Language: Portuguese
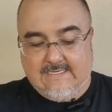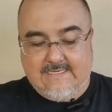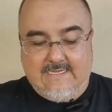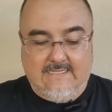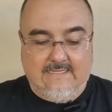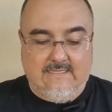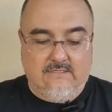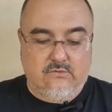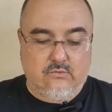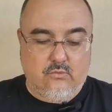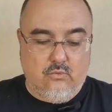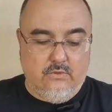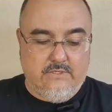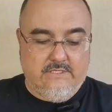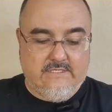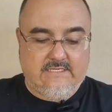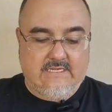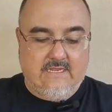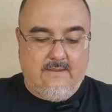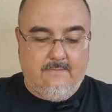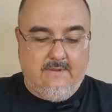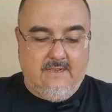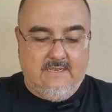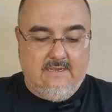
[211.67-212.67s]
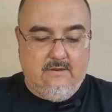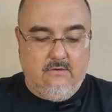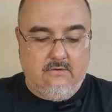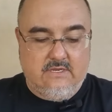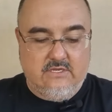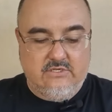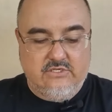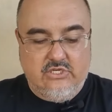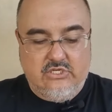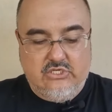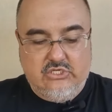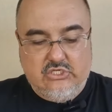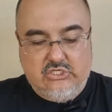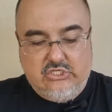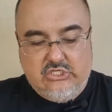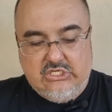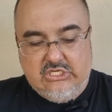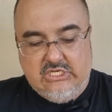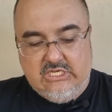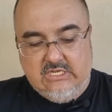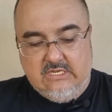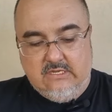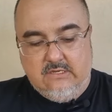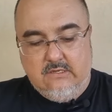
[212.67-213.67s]
aquelas cores camaleão que a gente
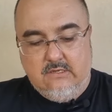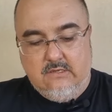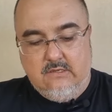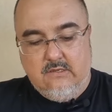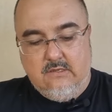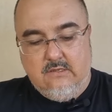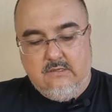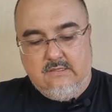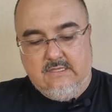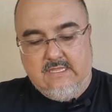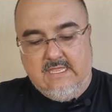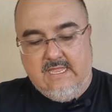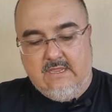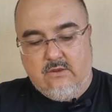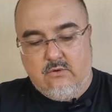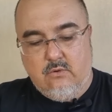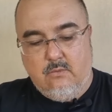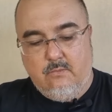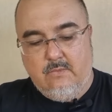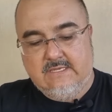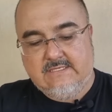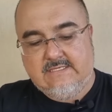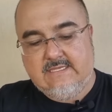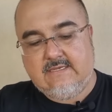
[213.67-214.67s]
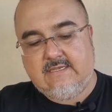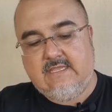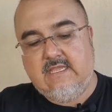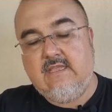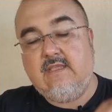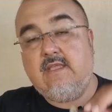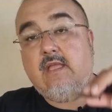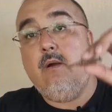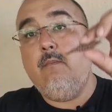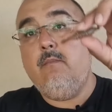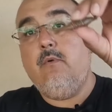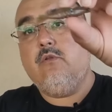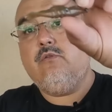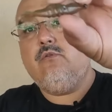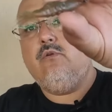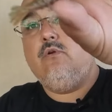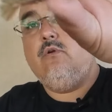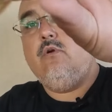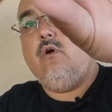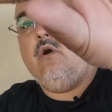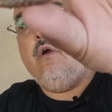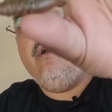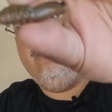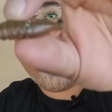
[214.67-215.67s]
tinha, né, como essa aqui que é o
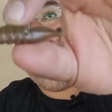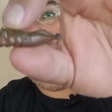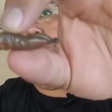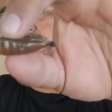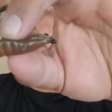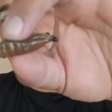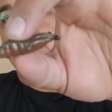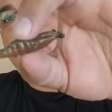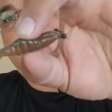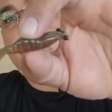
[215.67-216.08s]
Motor Oil, ó,